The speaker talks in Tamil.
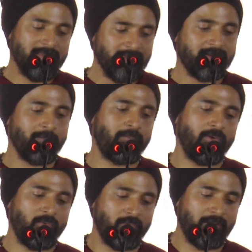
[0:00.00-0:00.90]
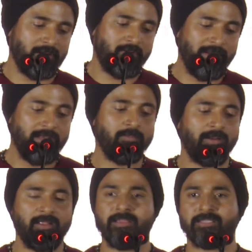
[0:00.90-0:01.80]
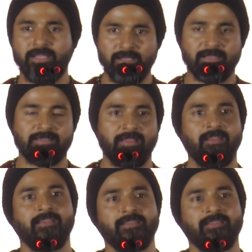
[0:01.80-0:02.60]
வந்ததுக்கப்புறம் ட்வீட் பண்ண சங்கர் சார்